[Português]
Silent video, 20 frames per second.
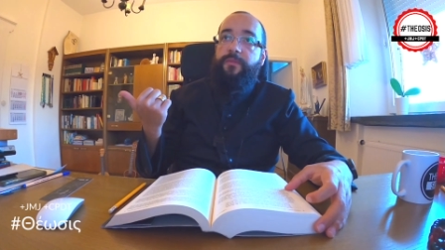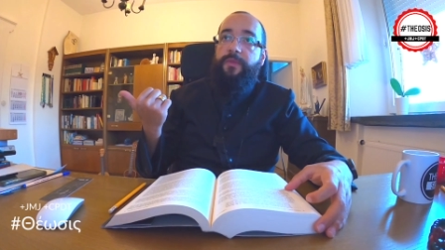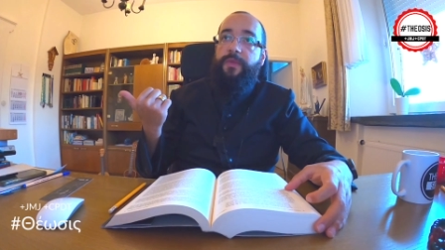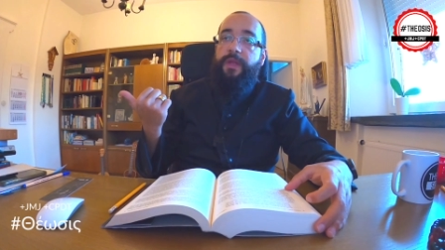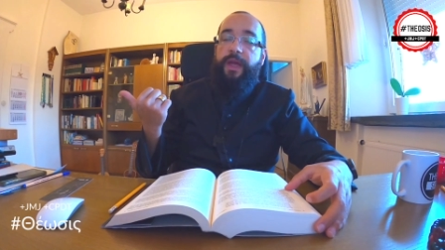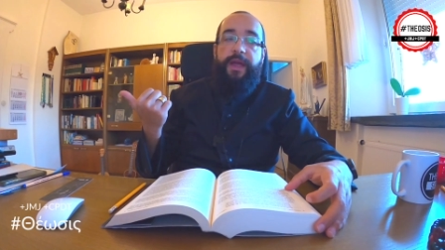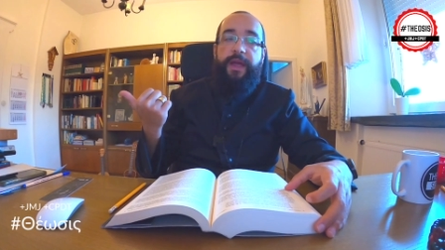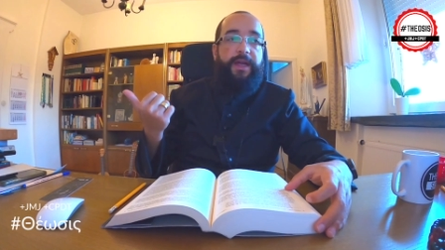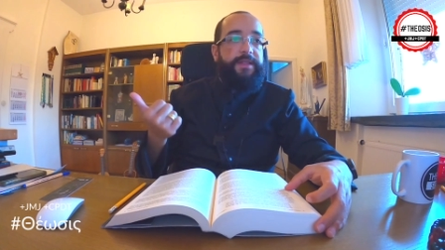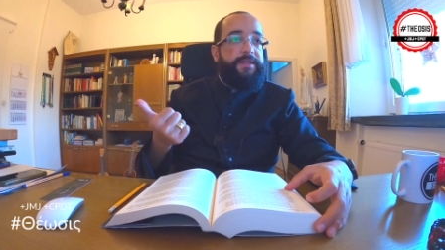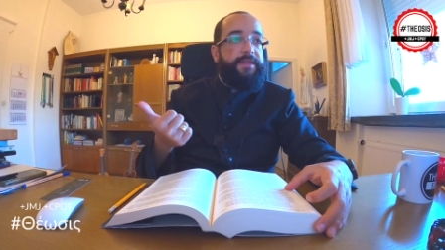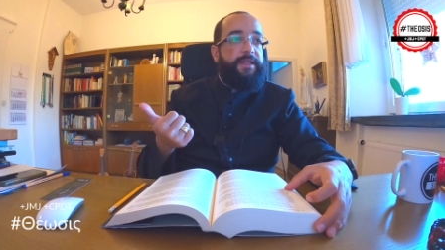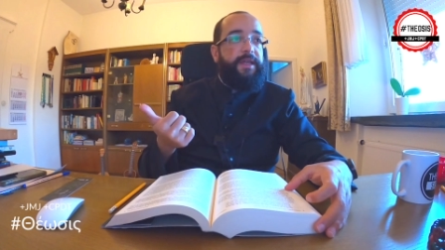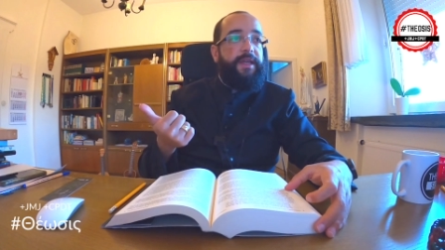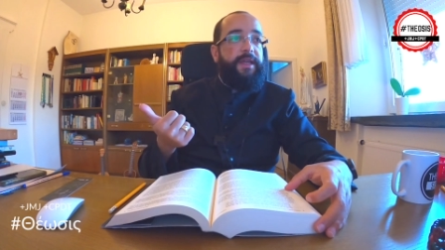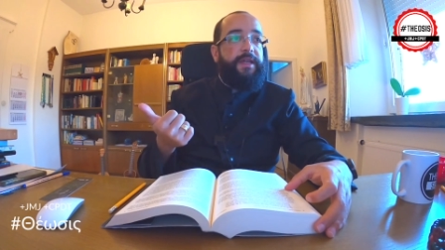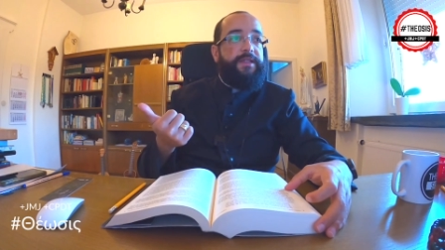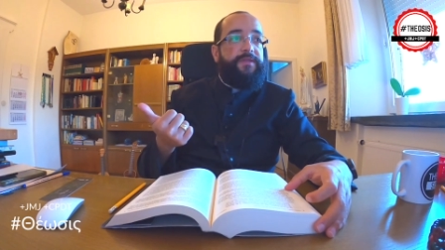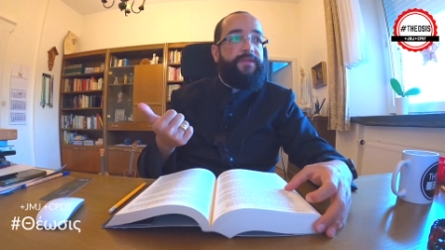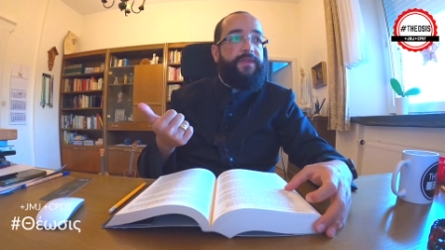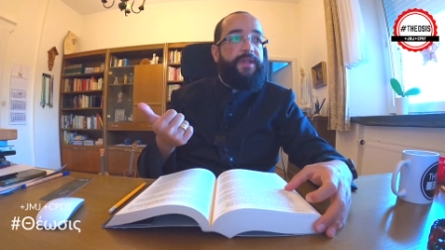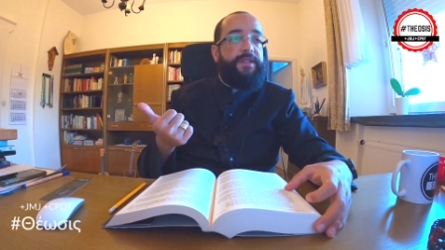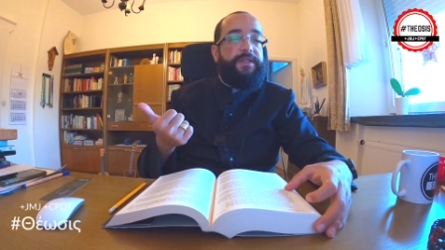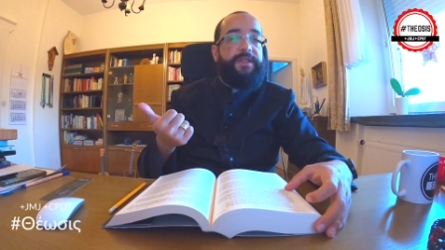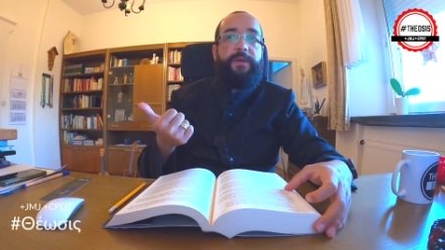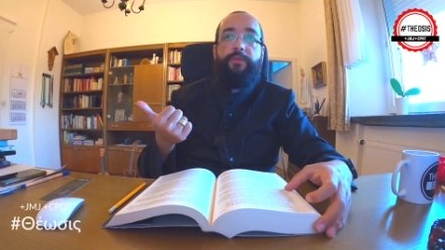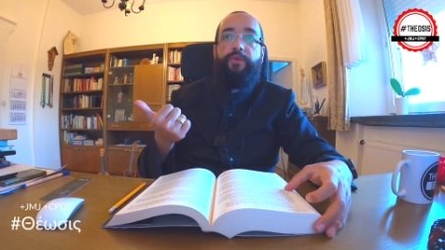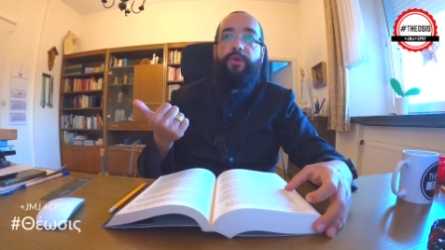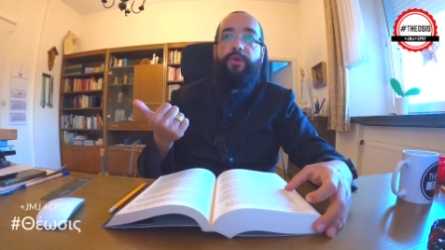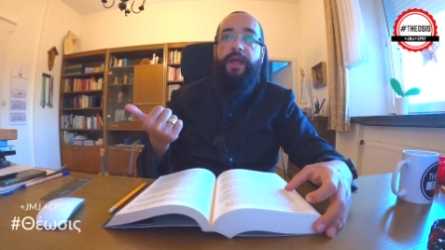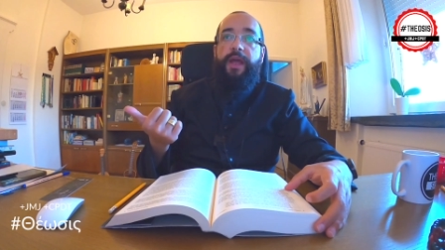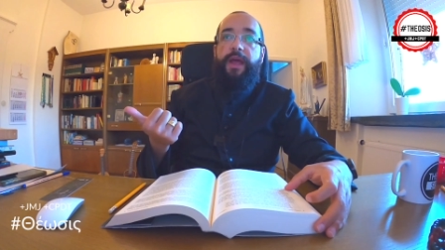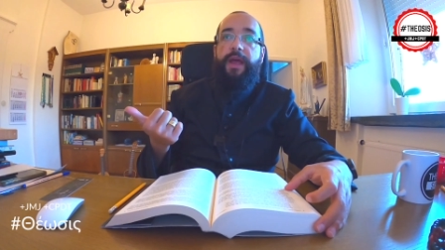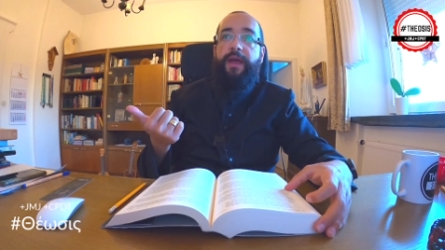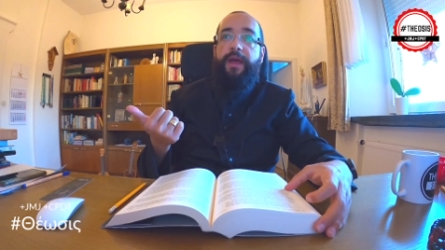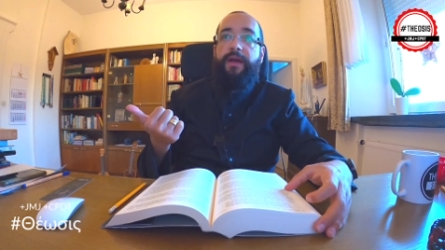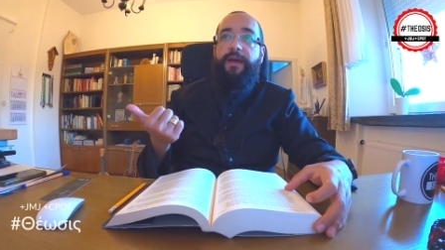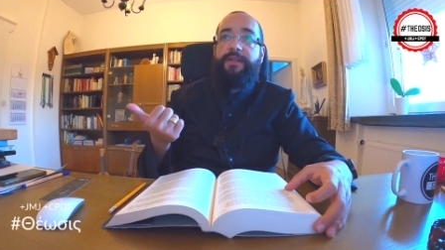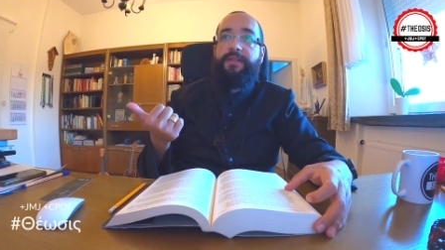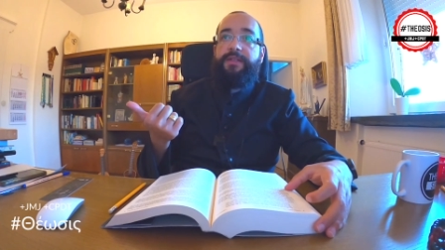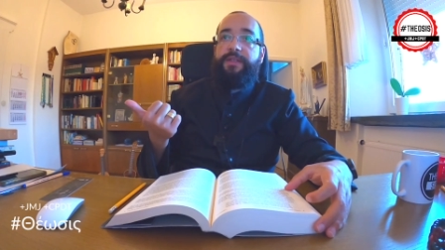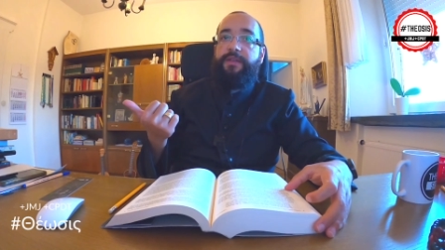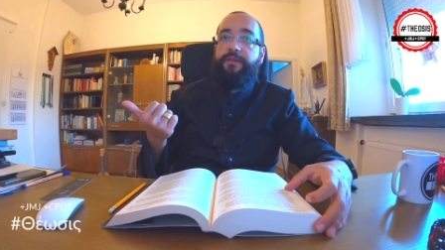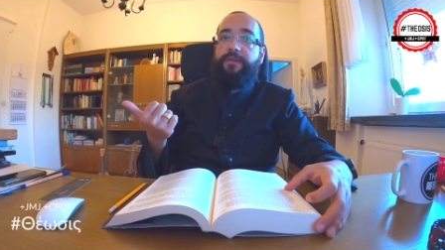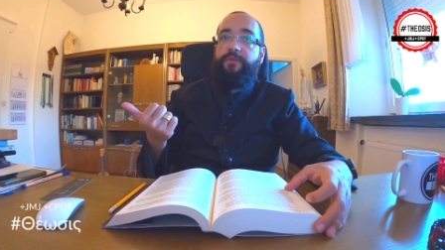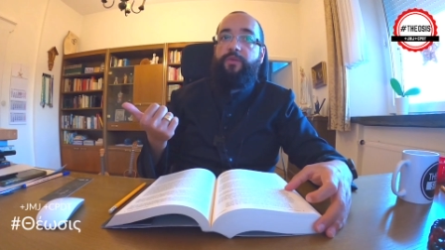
É assim, às vezes, a mulher, assim,